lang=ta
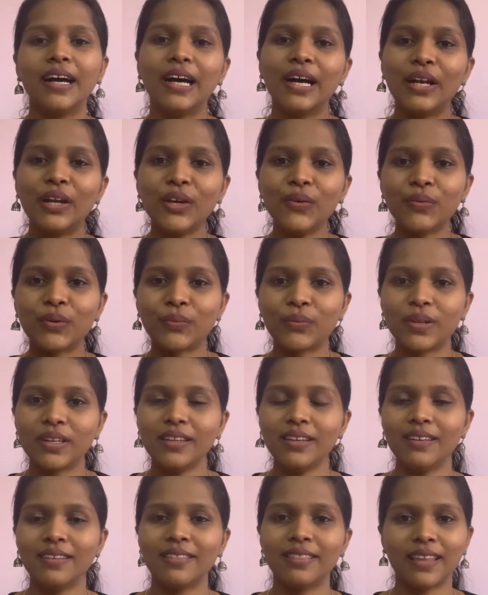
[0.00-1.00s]
ஹலோ எவ்ரி
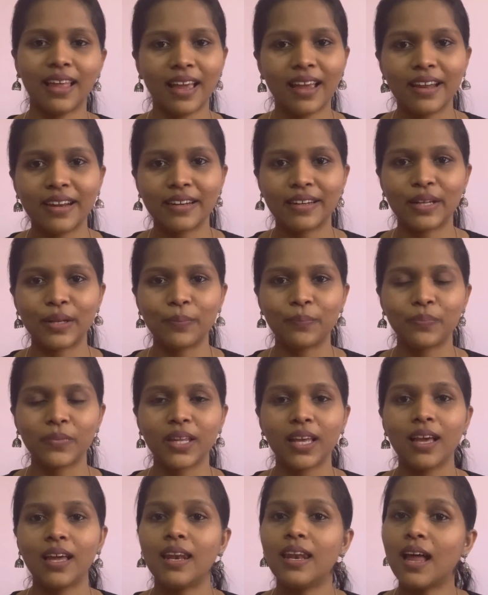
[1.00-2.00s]
ஒன் நான் ஆட்லேன்
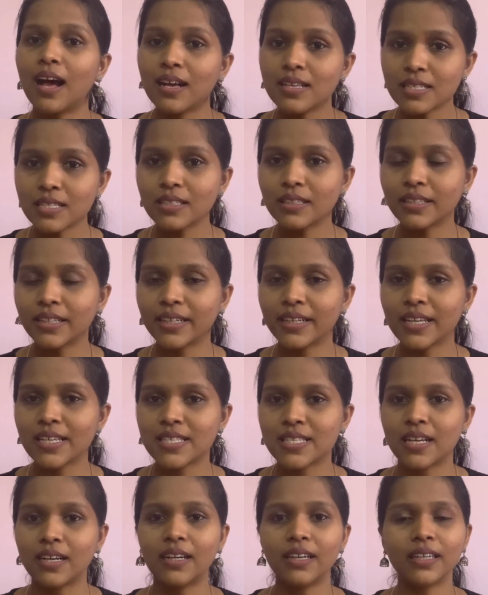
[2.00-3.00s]
லாஸ்ட் த்ரீ
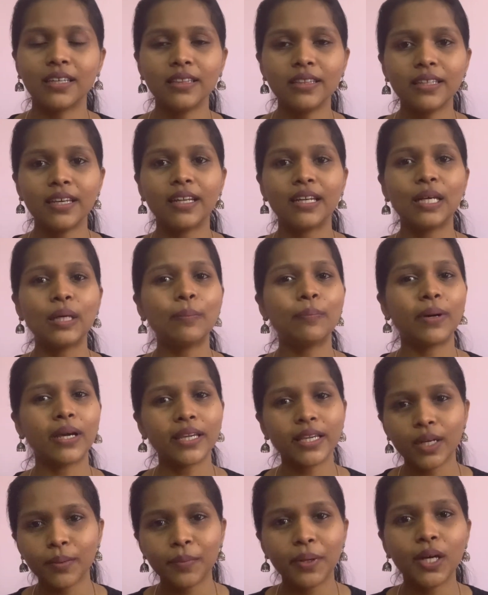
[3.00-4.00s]
டேஸாக இந்தியாவில்
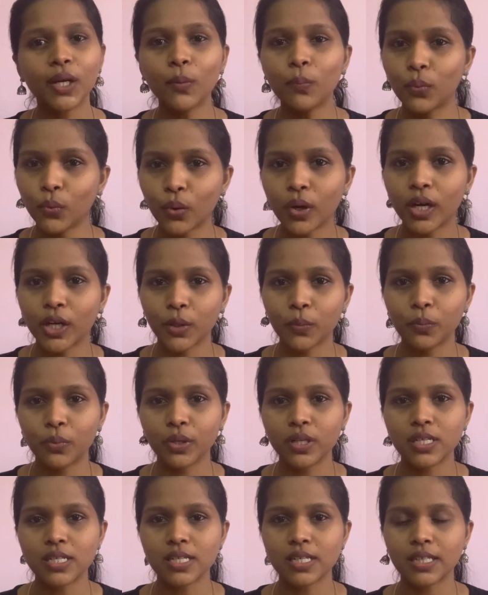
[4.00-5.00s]
பயங்கரமான போராட்டம்
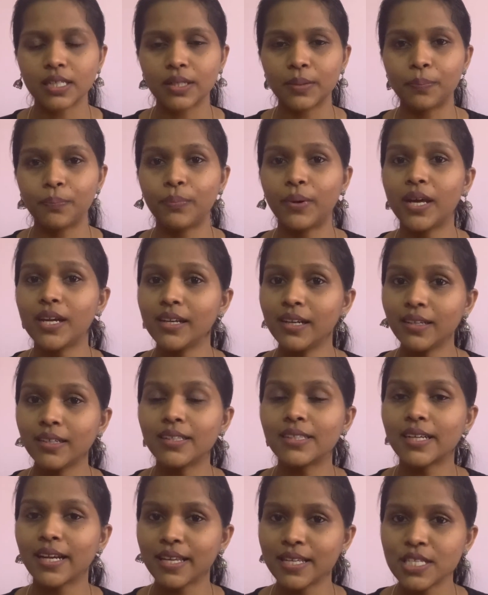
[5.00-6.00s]
போயிட்டுருக்கு
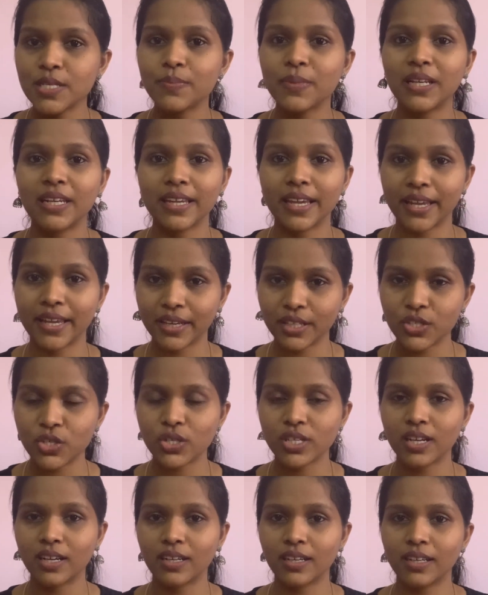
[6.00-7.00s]
பன்னிரெண்டு ட்ரெயின்ஸ் மேலே
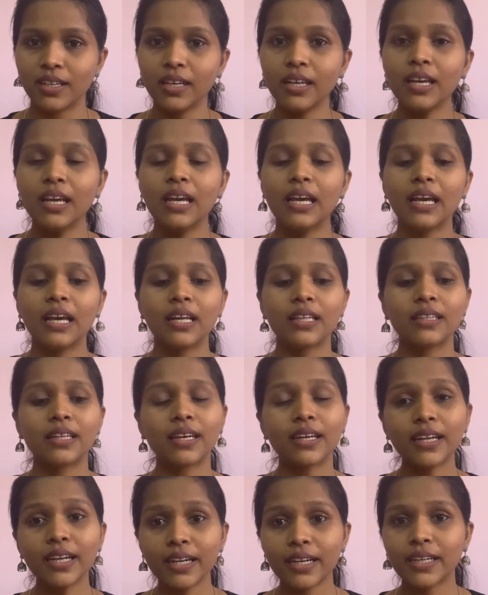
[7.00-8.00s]
எரிச்சிட்டாங்க
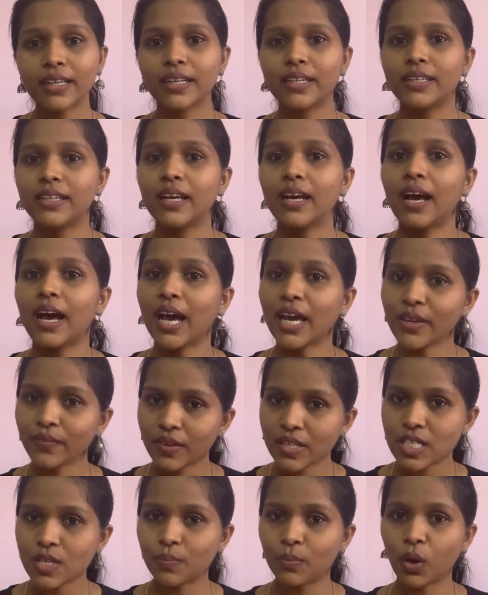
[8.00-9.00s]
நிறைய இடங்களில்
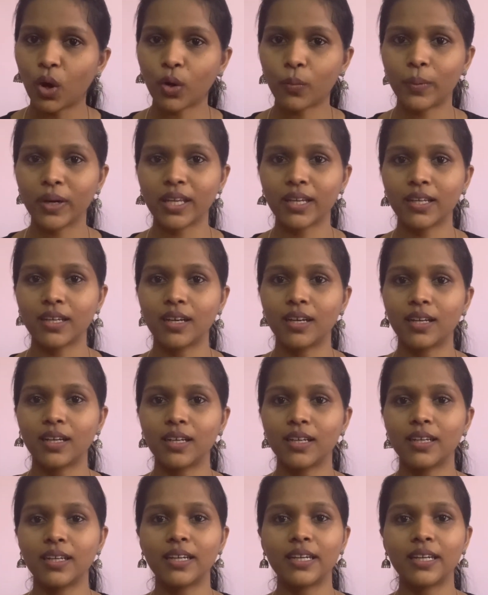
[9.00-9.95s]
ஹைவேஸை பிளாக் பண்ணியிருக்காங்க